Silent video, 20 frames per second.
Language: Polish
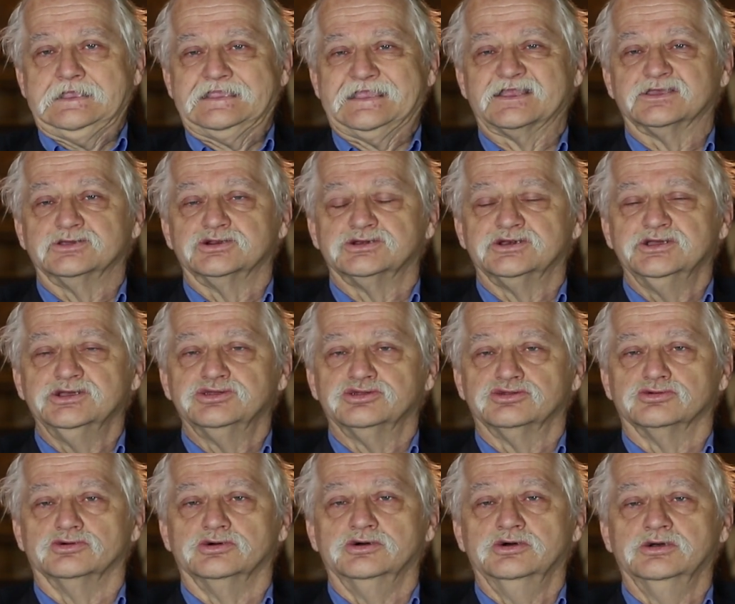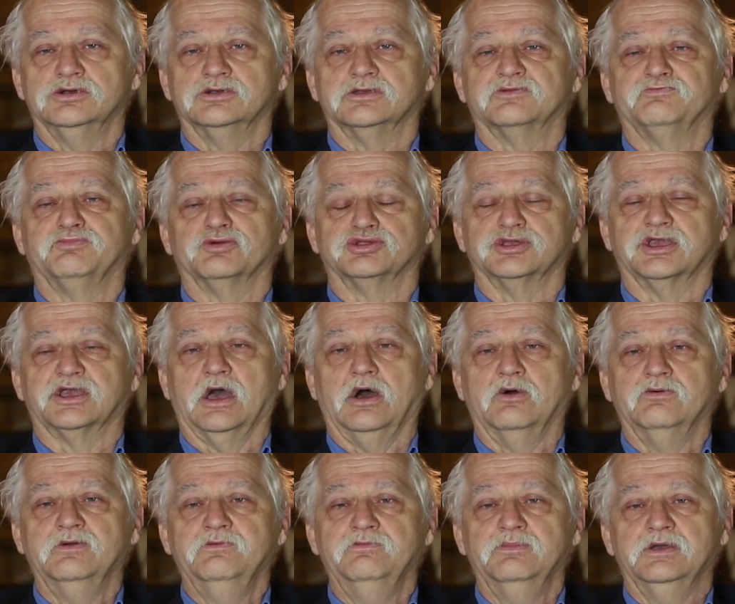nader często
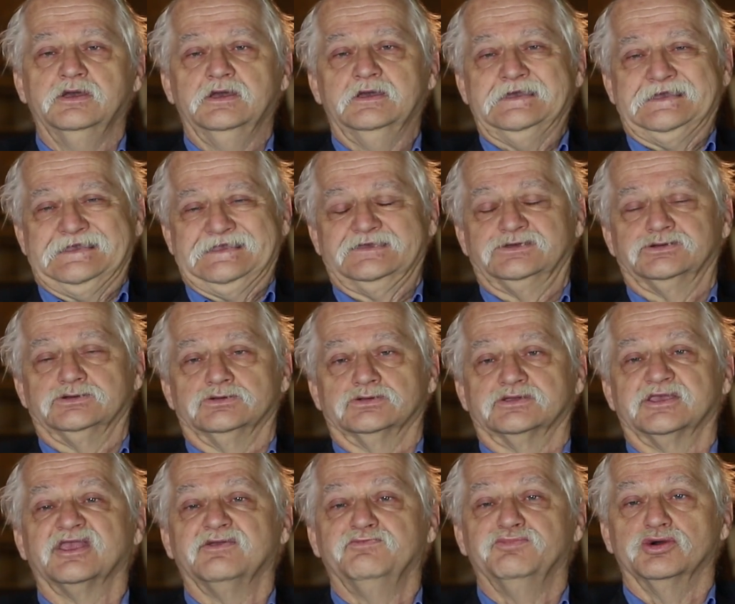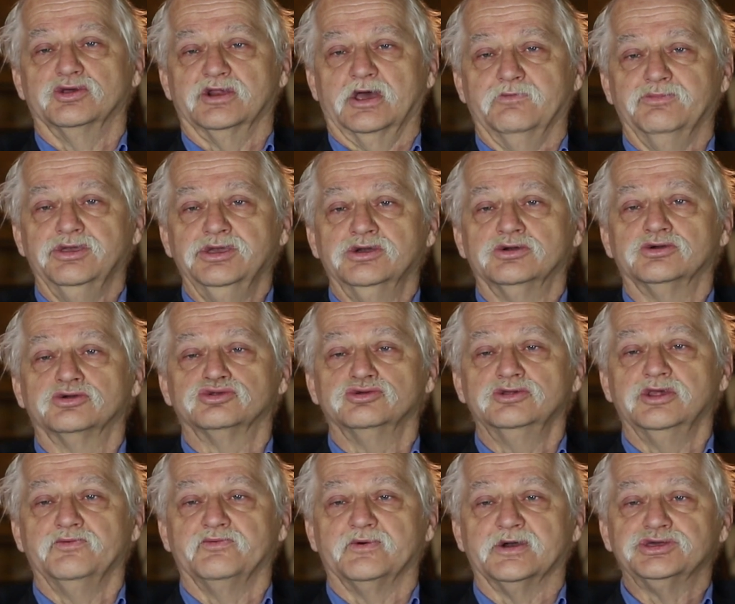spotykałem się ze zbiorami,
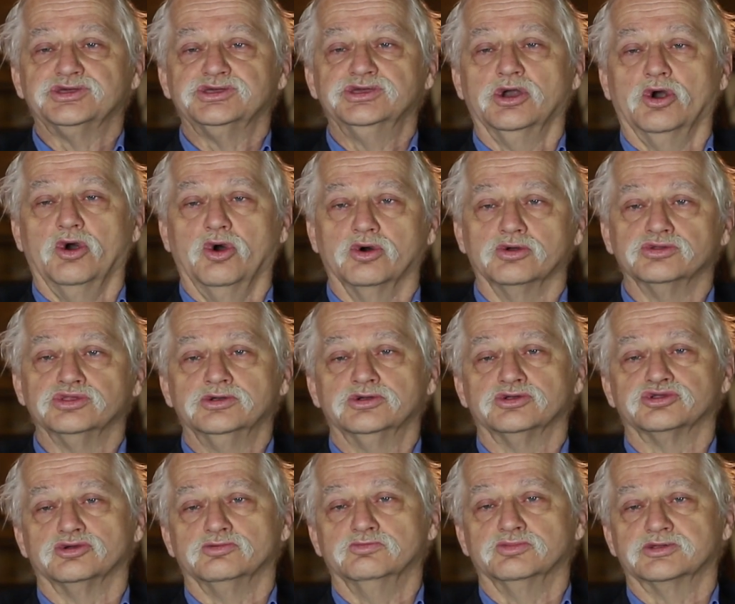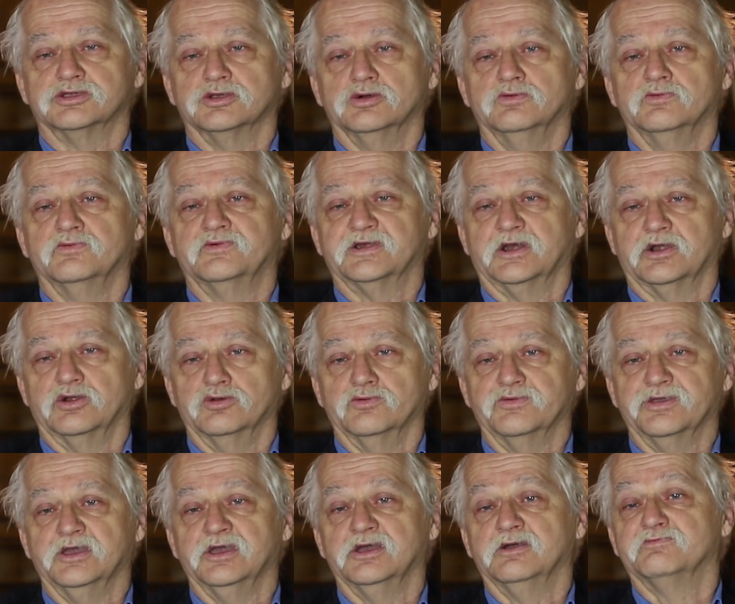które właśnie on do Muzeum
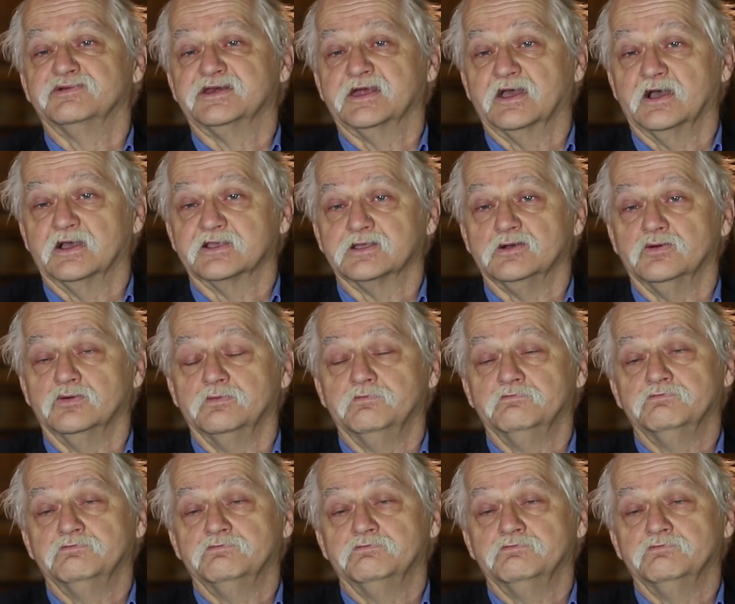w przekazał.